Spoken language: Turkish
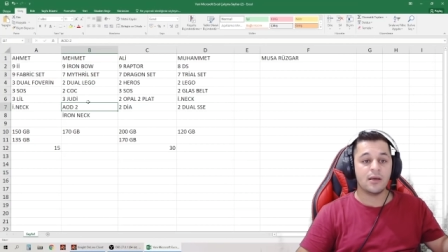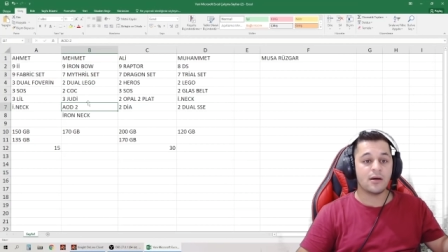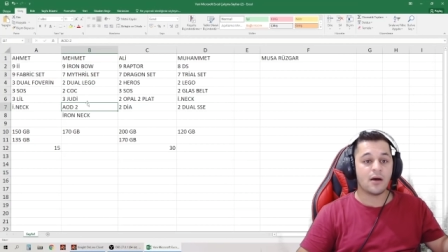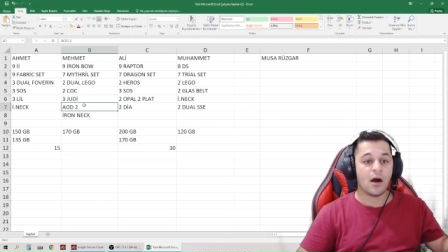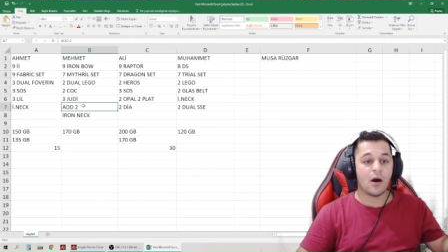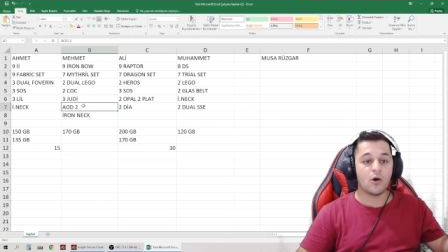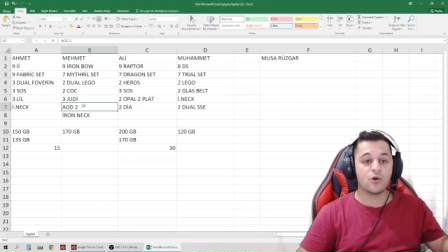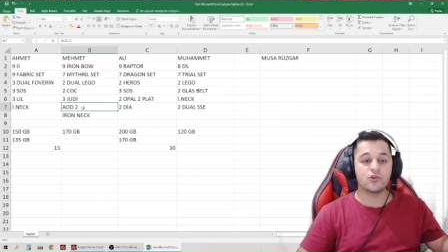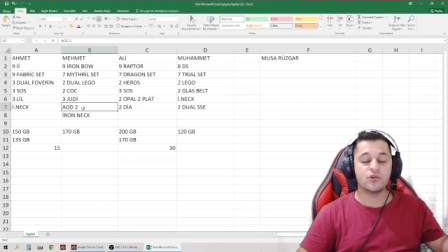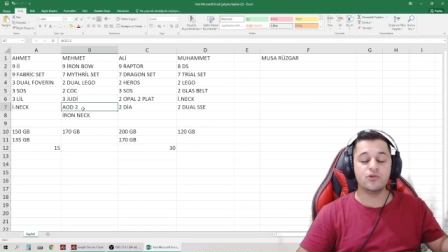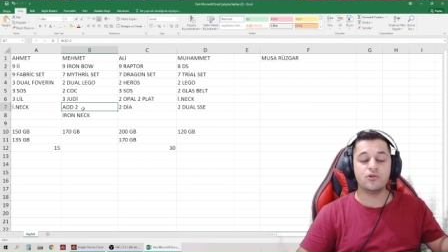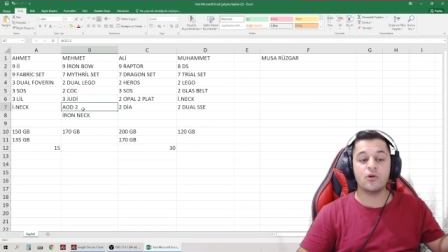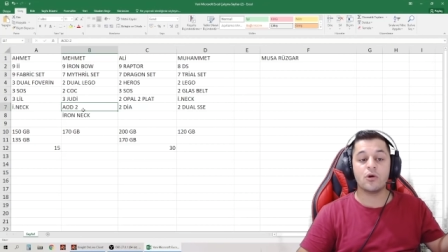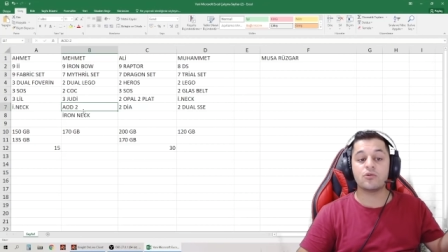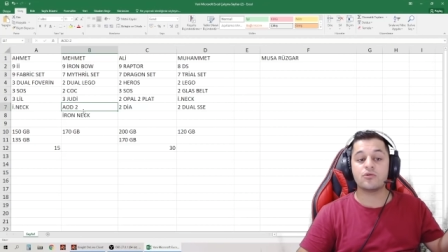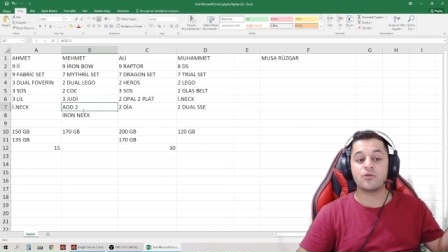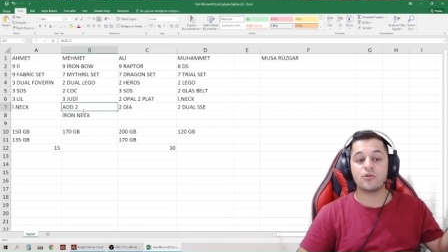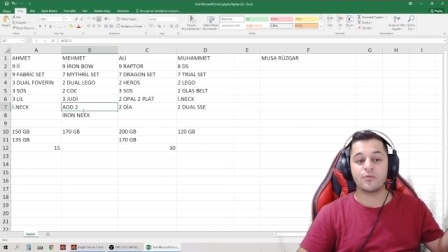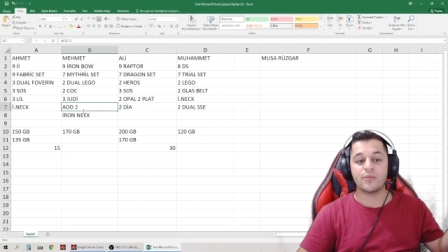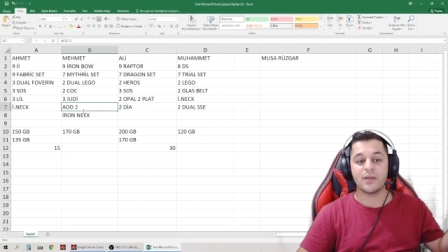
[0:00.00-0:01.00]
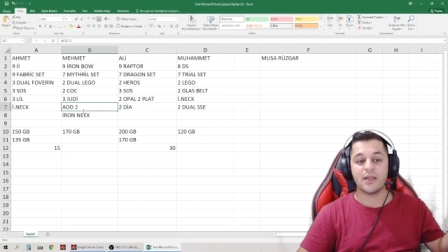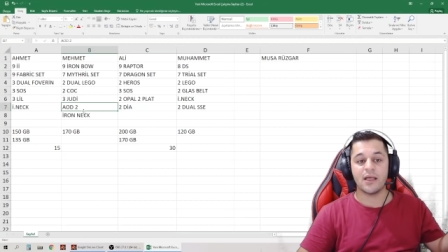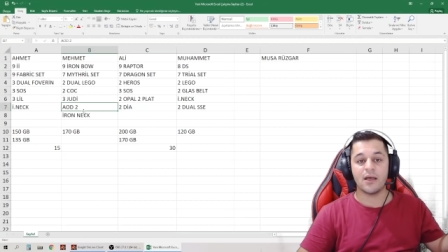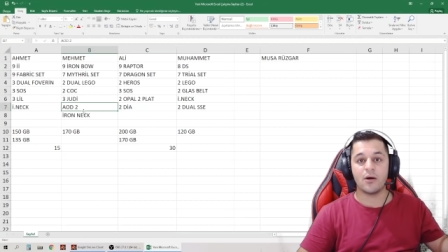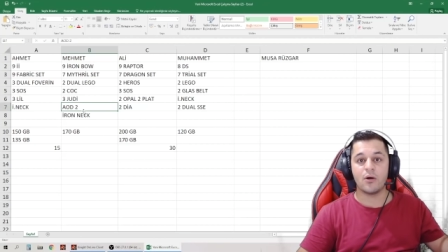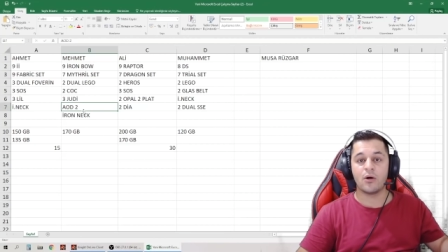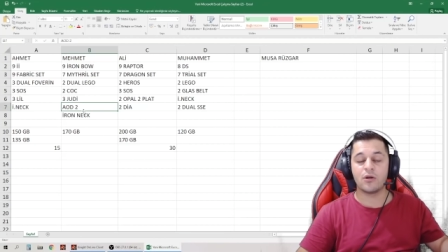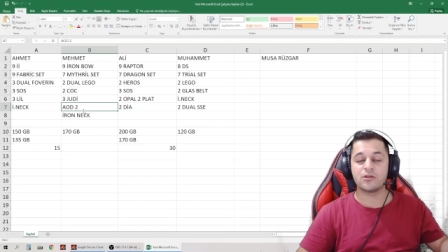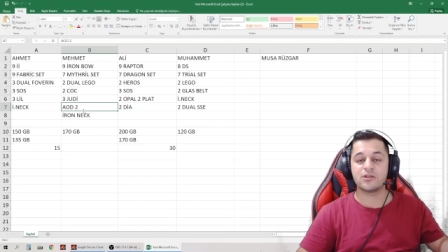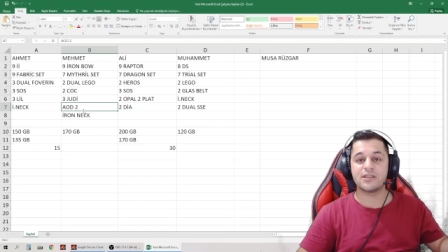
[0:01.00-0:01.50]
Audun yoktur bile.
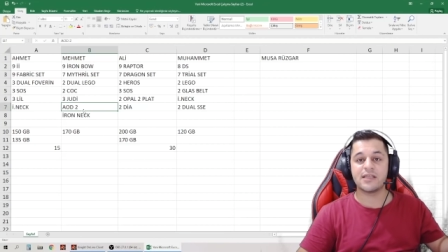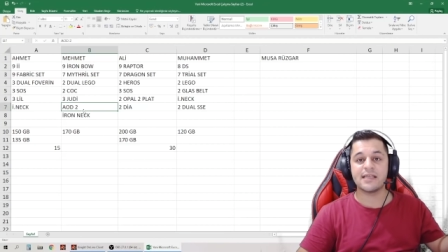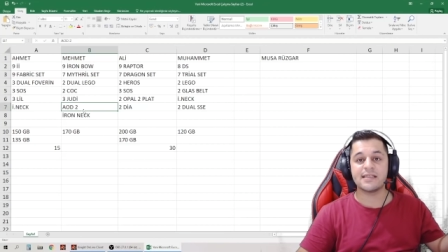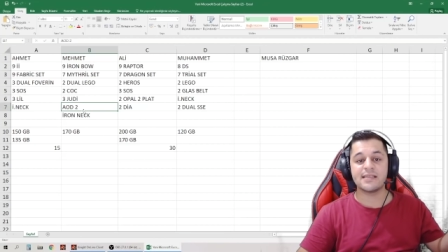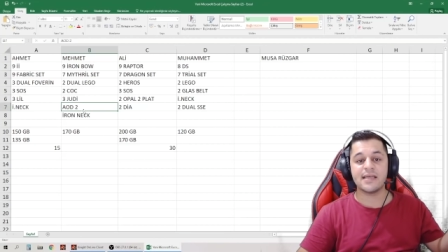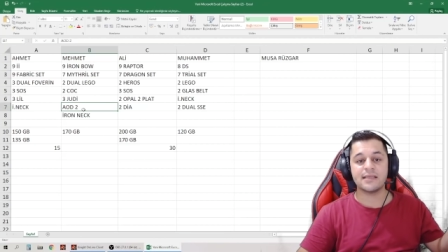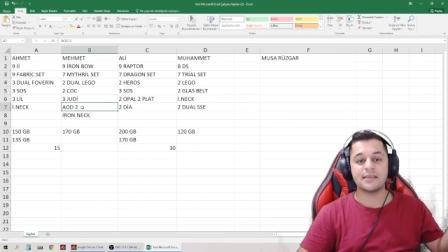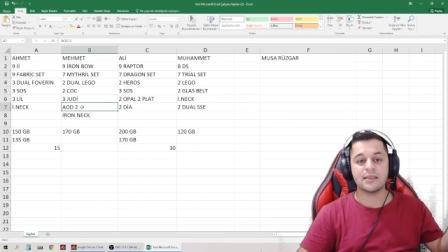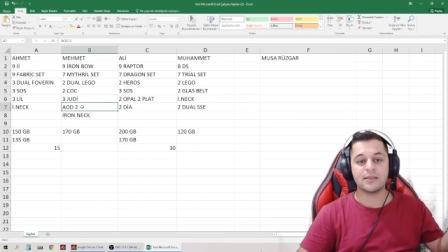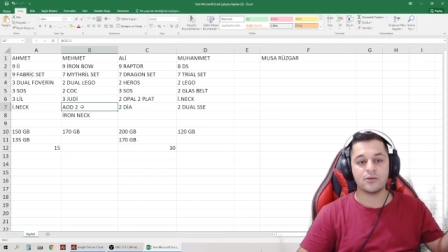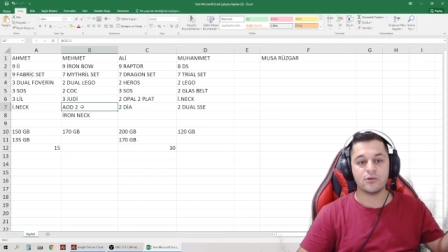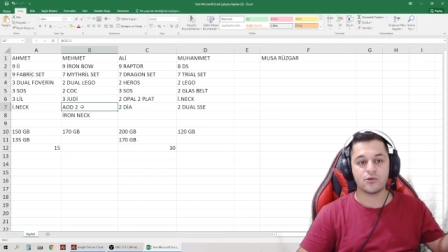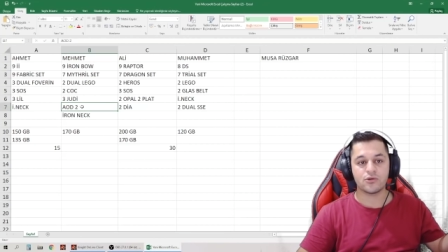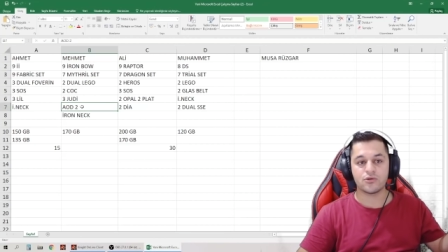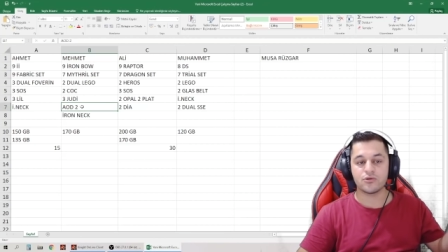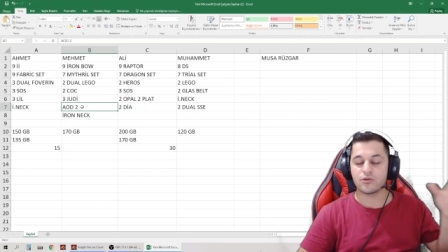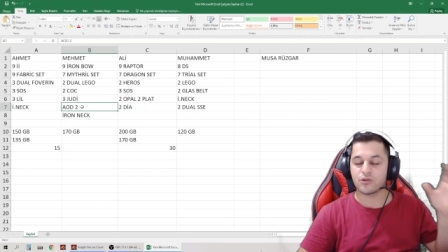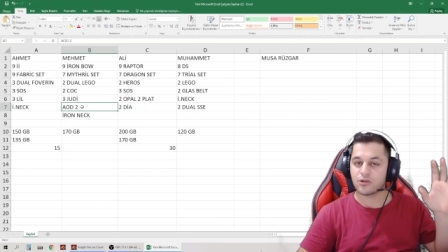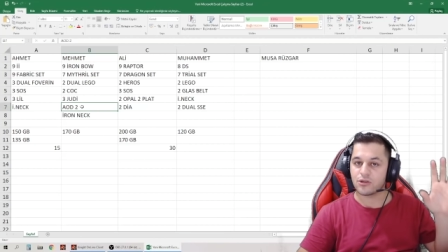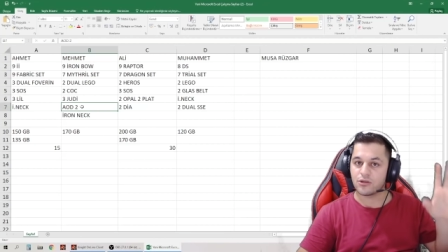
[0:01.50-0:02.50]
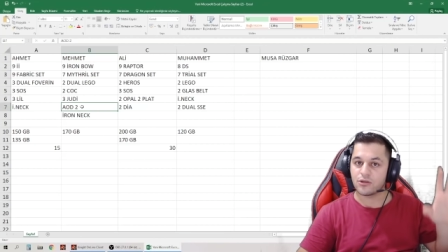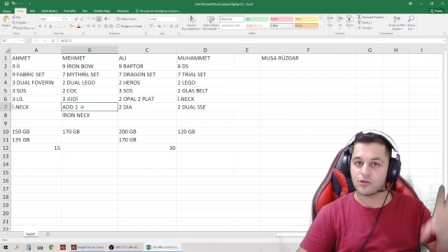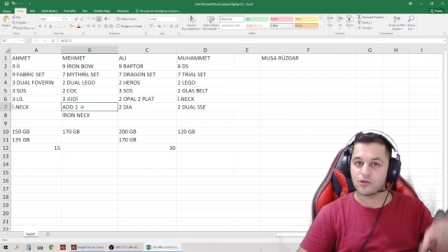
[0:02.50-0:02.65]
Old SS'ye takılıyorsundur.